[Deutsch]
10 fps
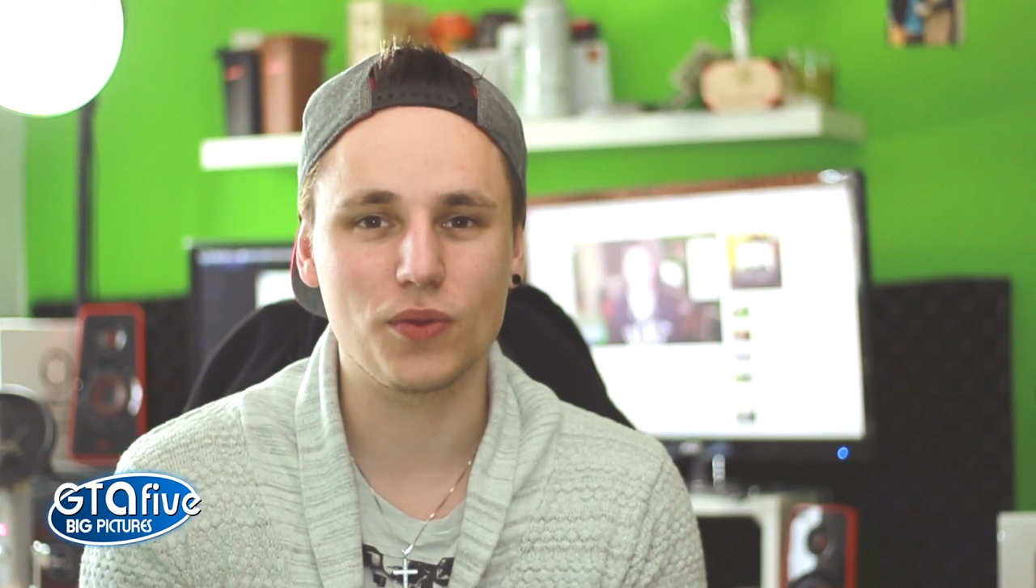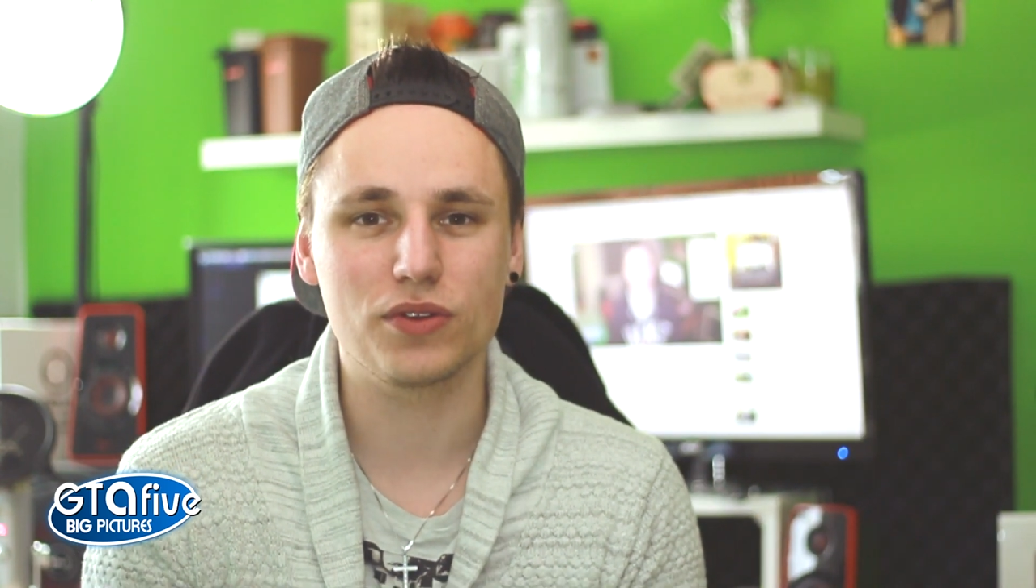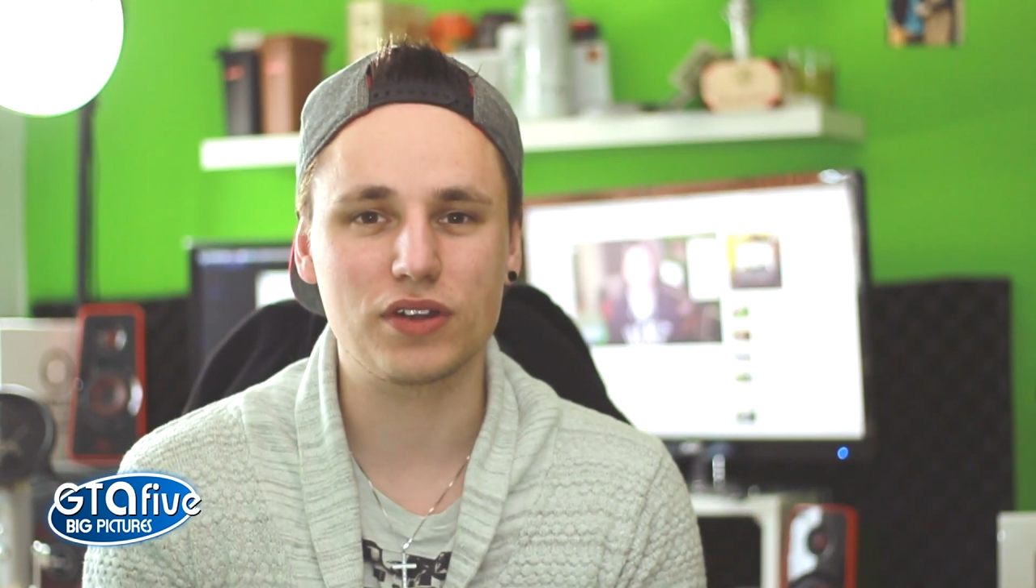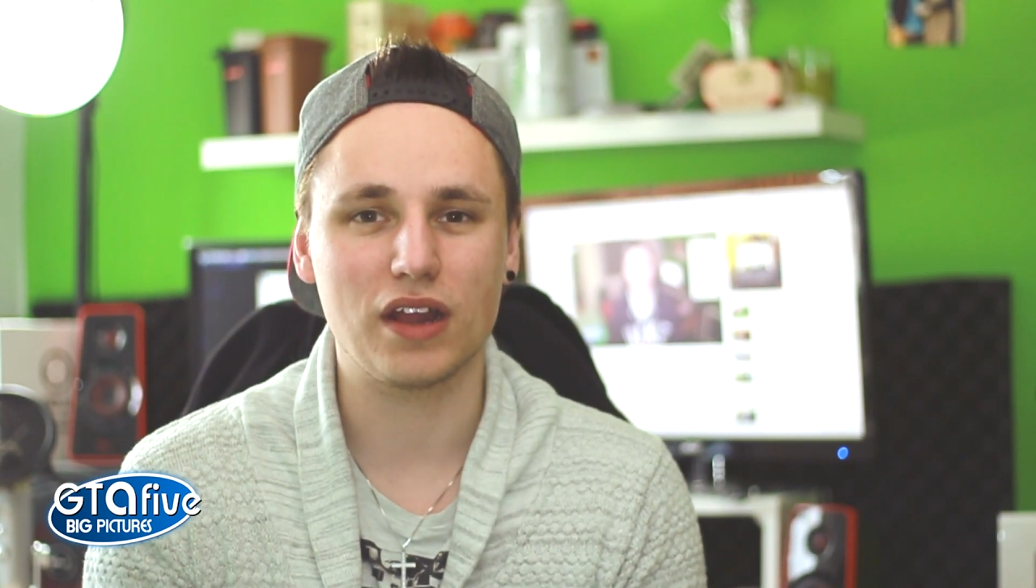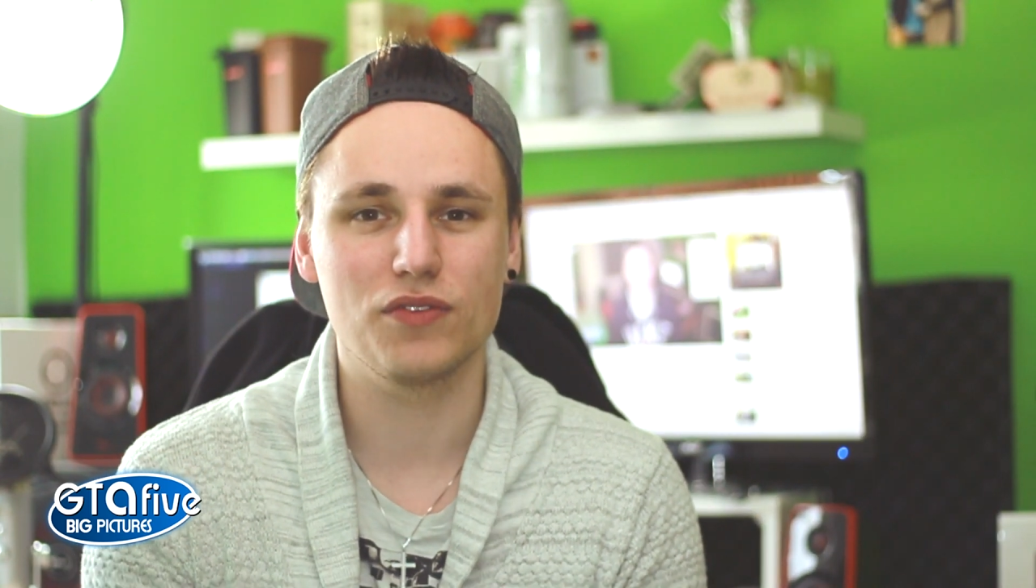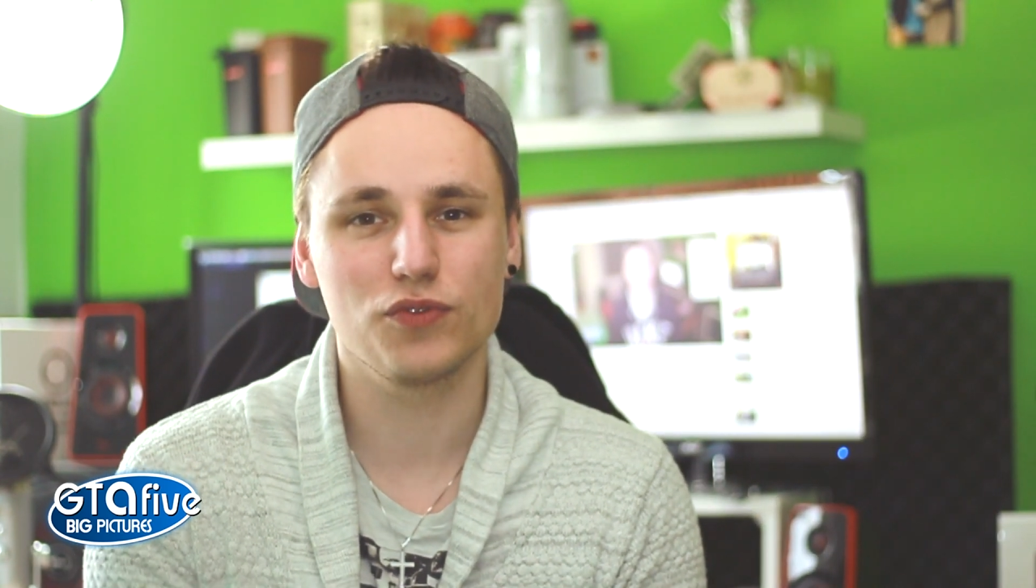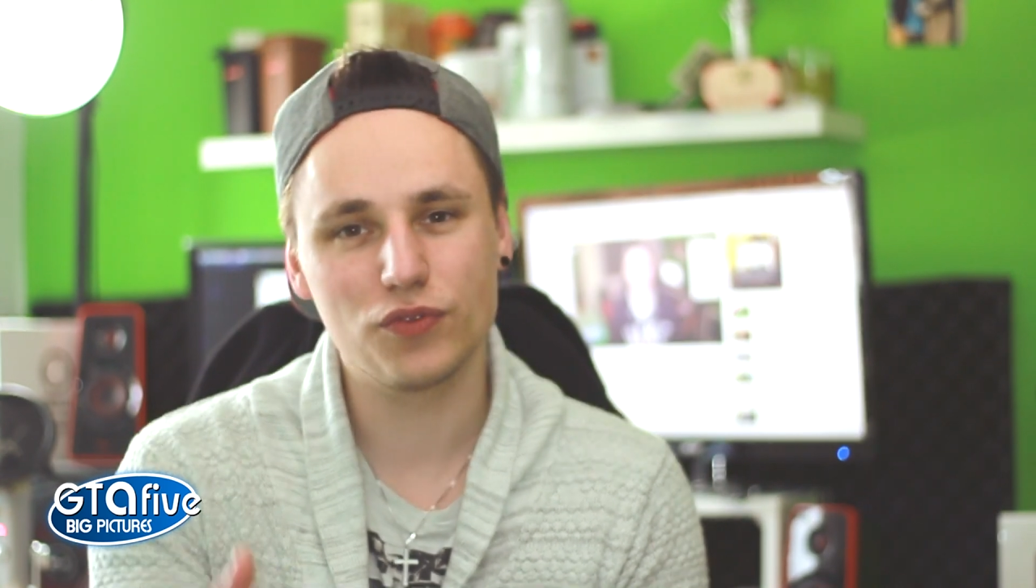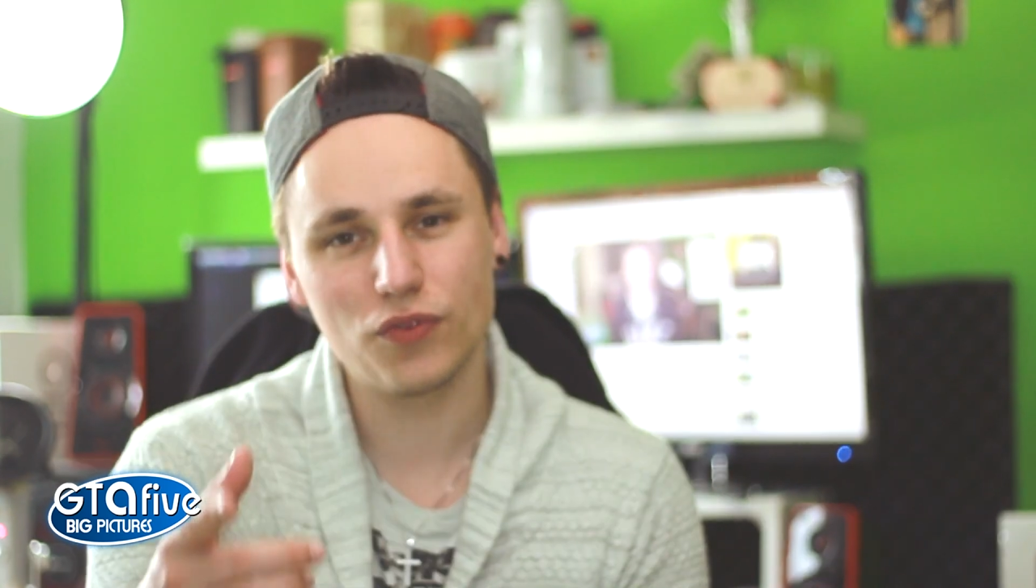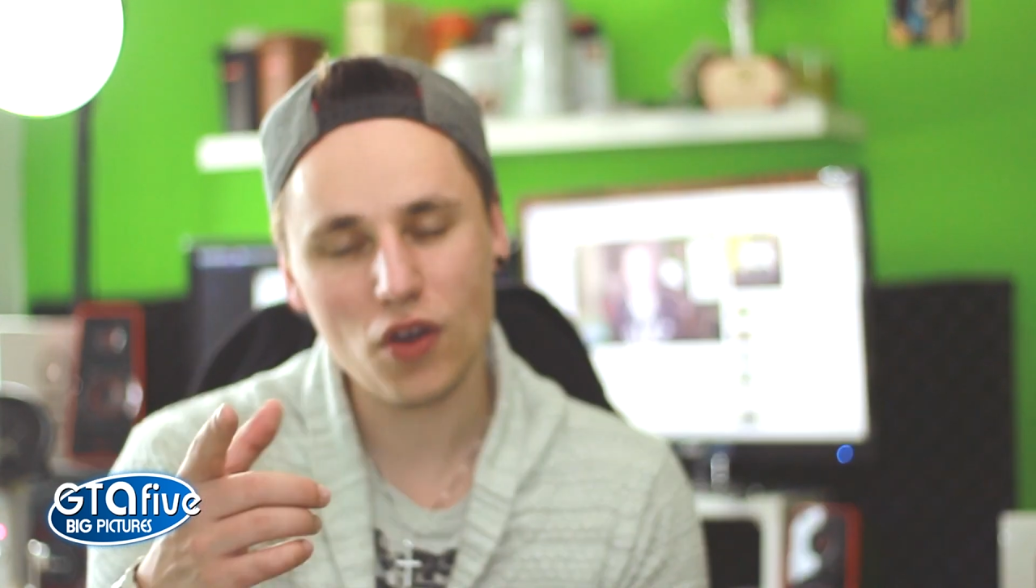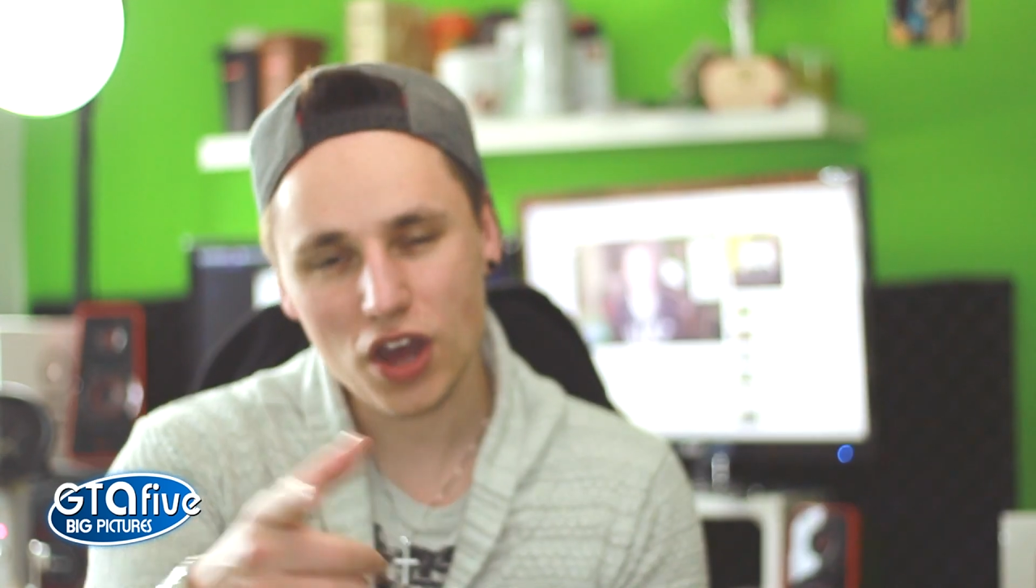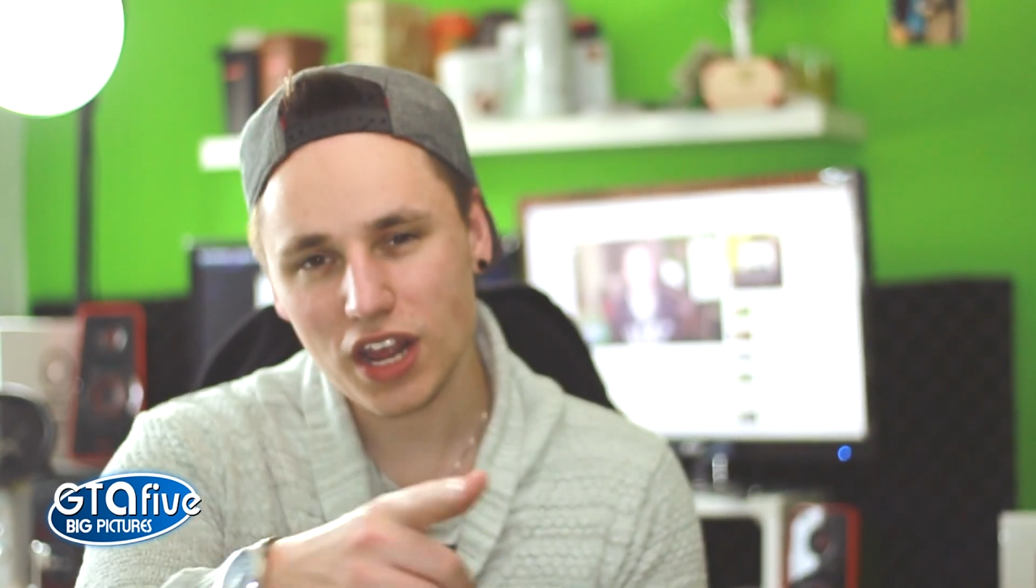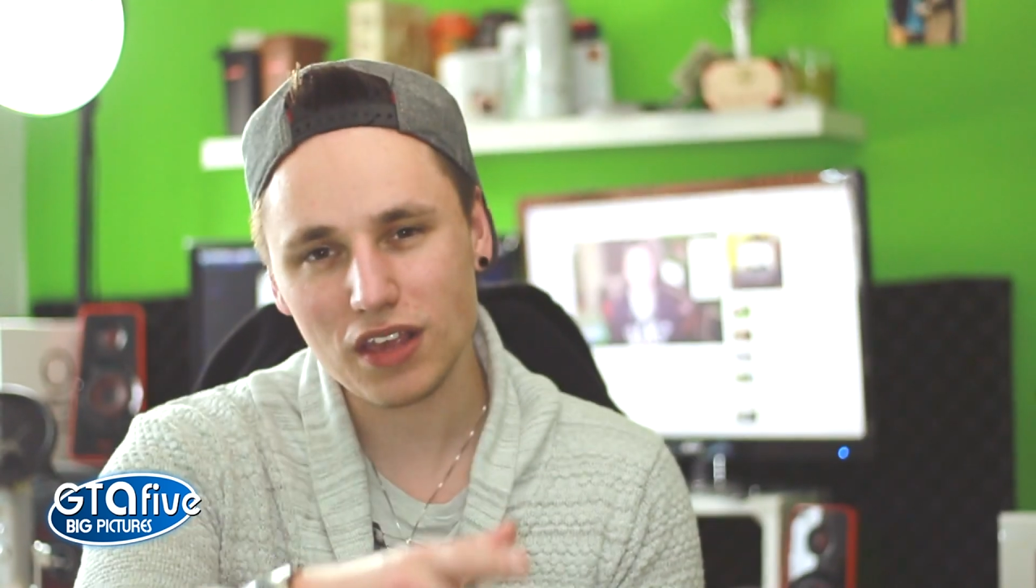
Und dann würde